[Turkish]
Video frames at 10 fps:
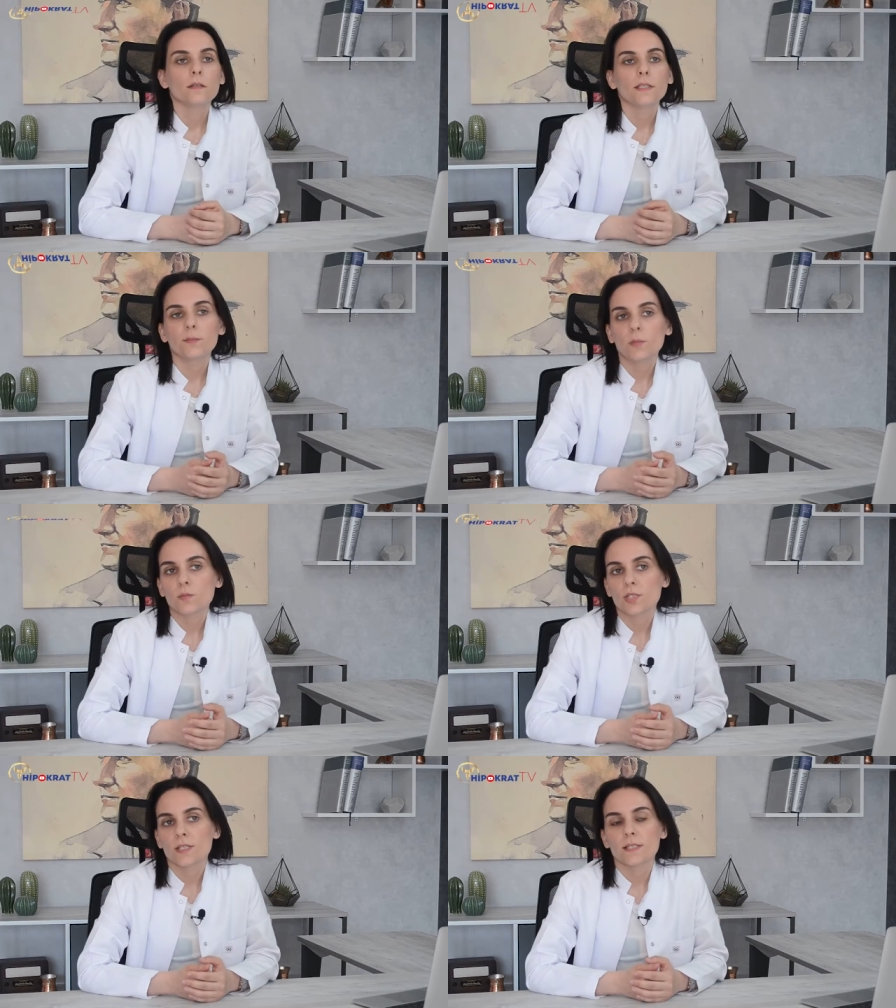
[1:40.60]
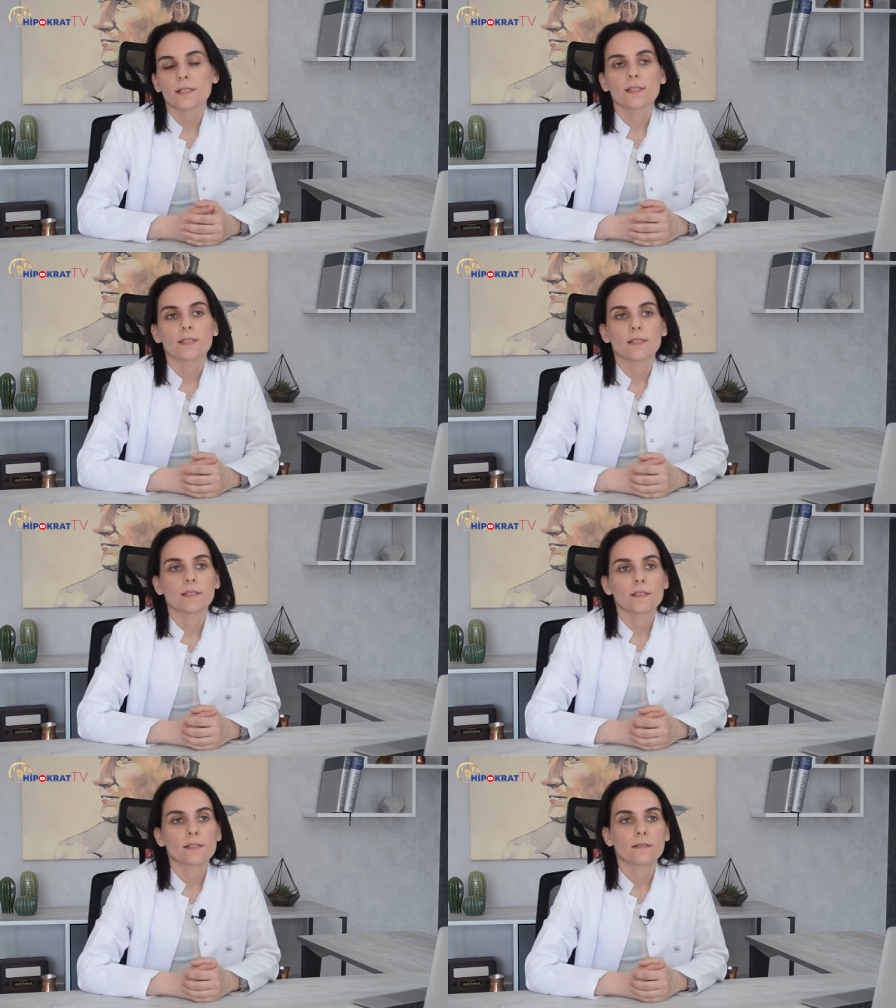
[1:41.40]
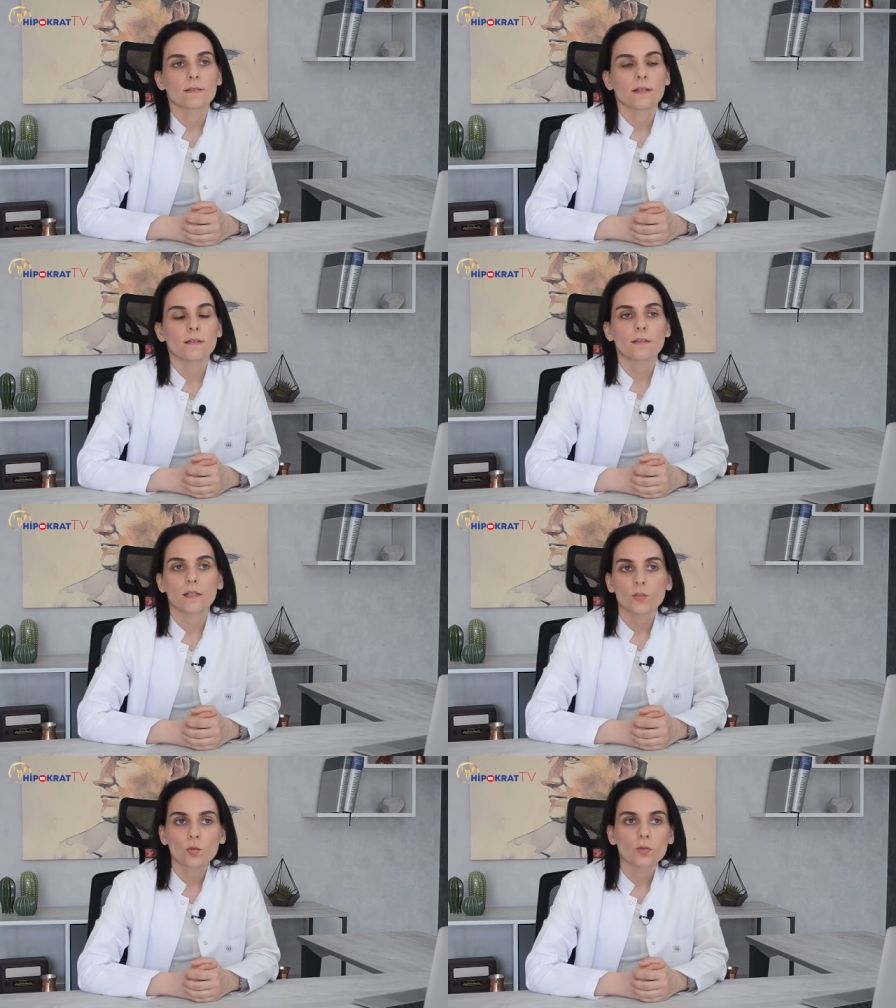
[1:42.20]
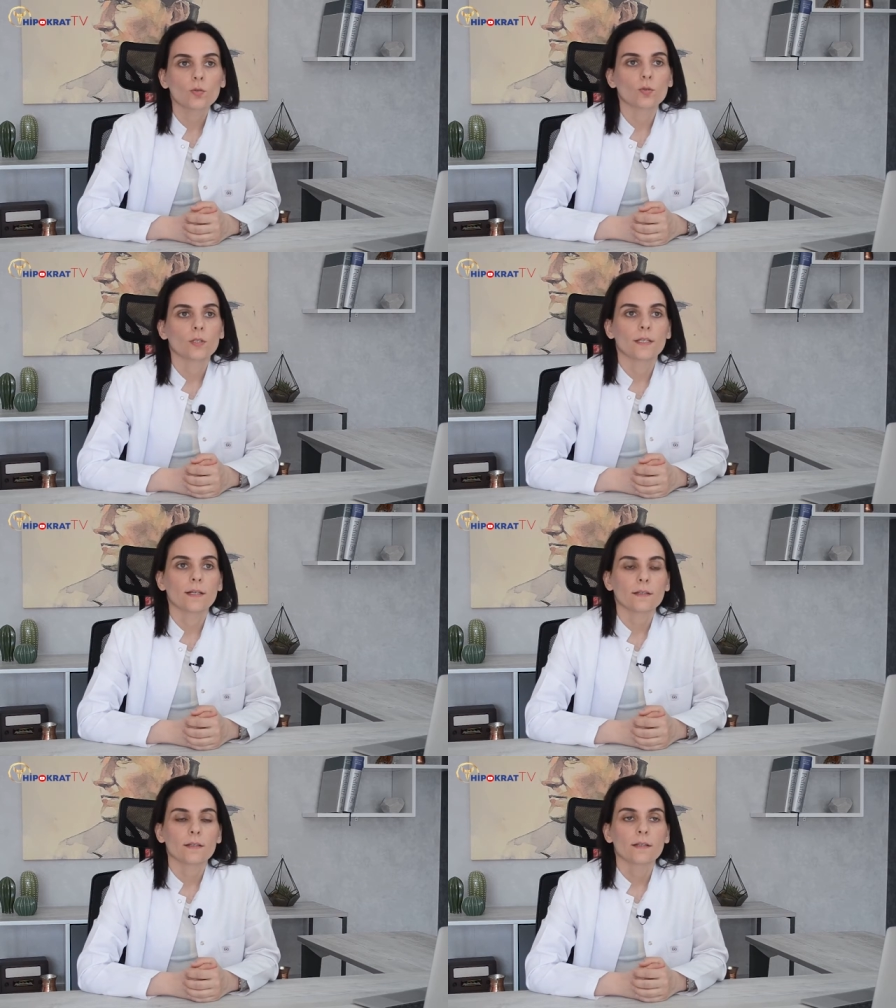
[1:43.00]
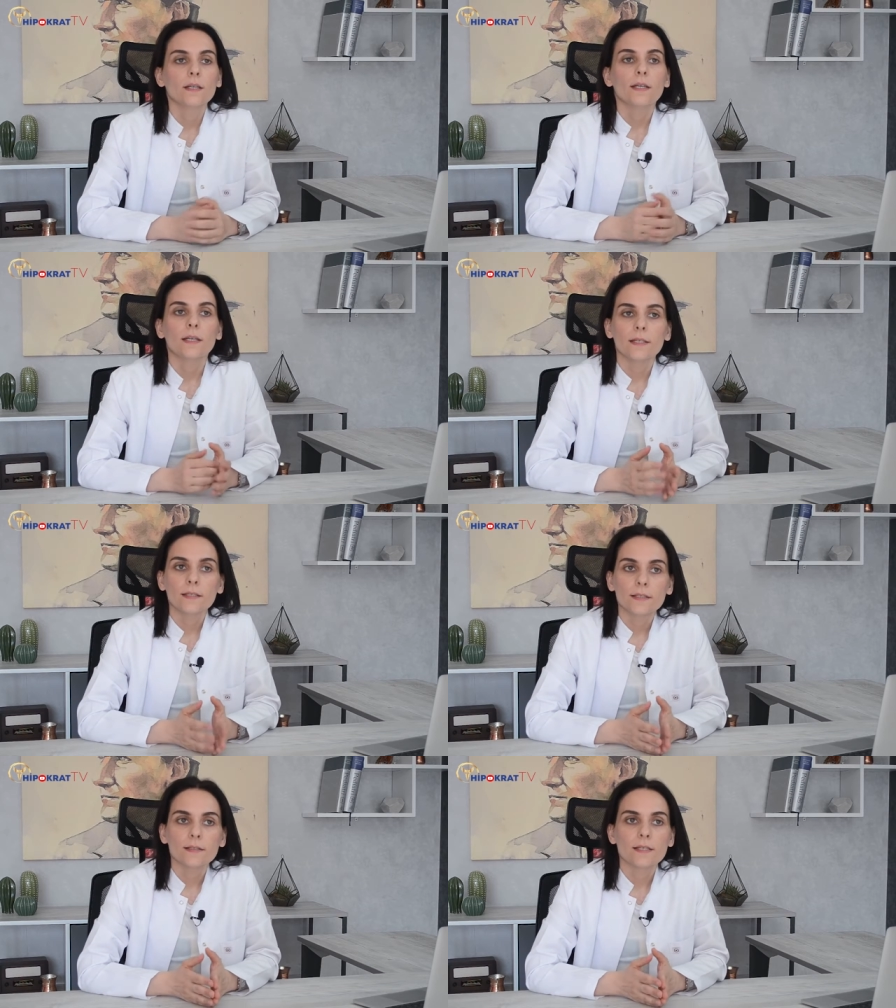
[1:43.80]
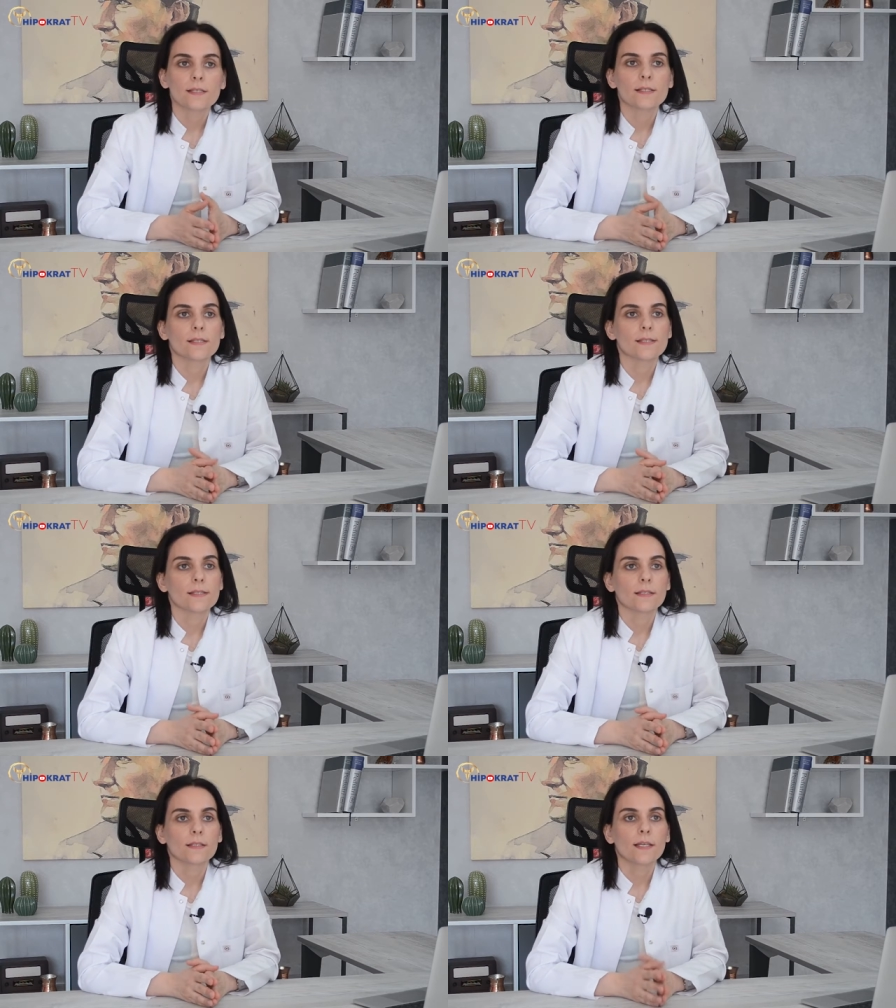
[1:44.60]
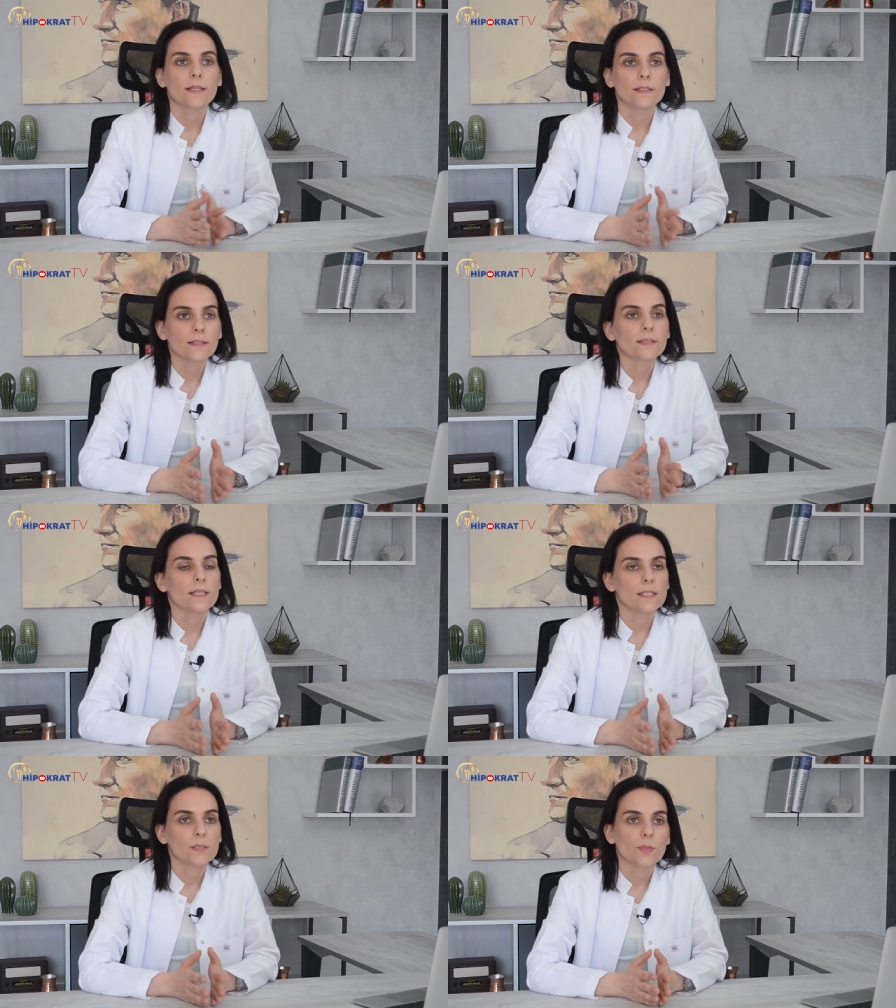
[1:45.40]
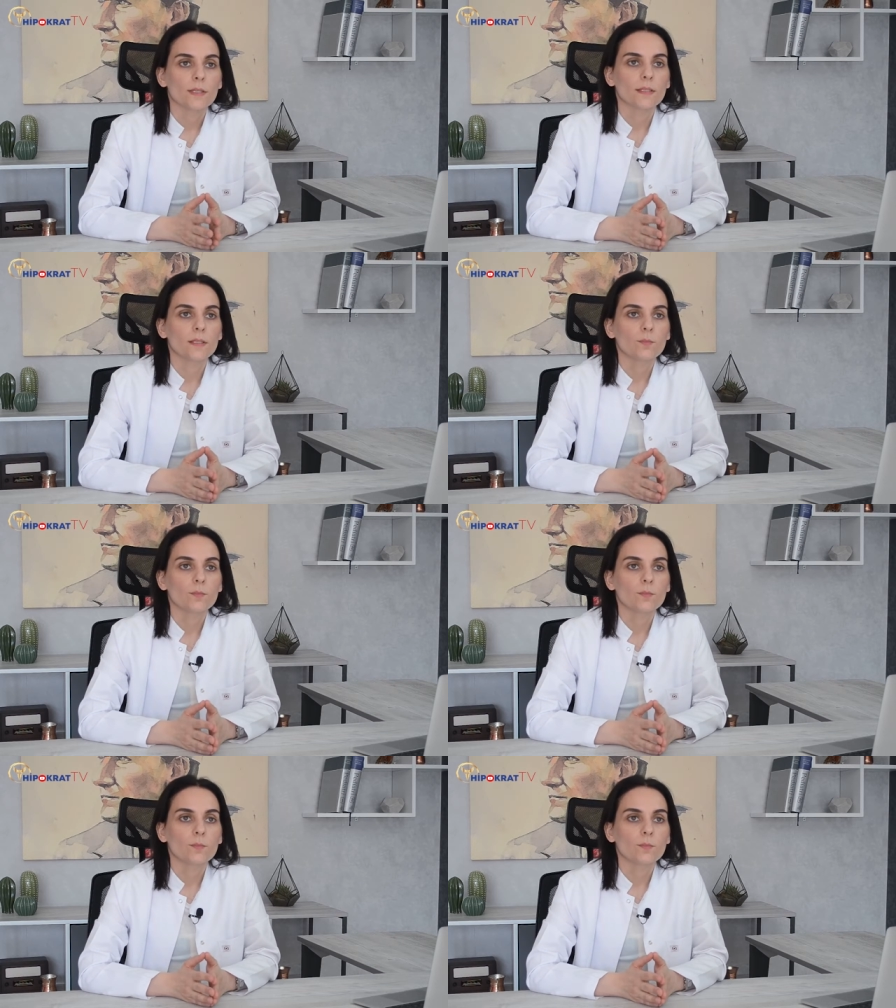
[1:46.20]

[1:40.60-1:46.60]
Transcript: İnmemiş testis tanısında radyolog olarak her iki testisin yerini tespit edip